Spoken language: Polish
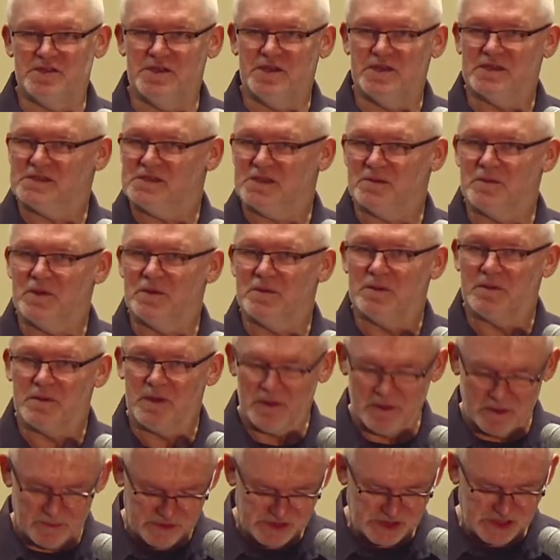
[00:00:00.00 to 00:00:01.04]
jest
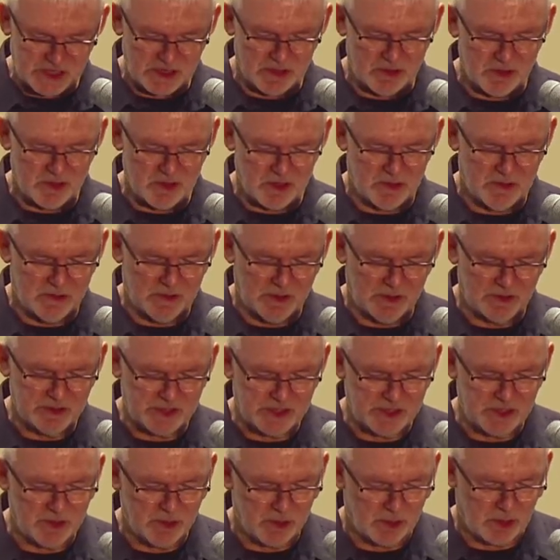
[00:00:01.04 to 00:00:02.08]
przeogromną
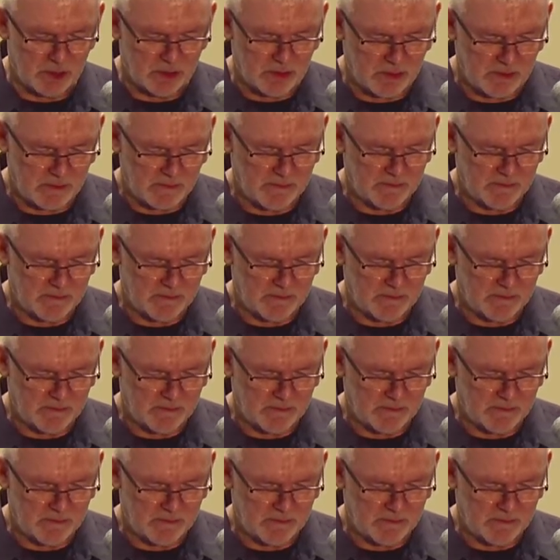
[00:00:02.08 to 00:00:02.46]
siłą.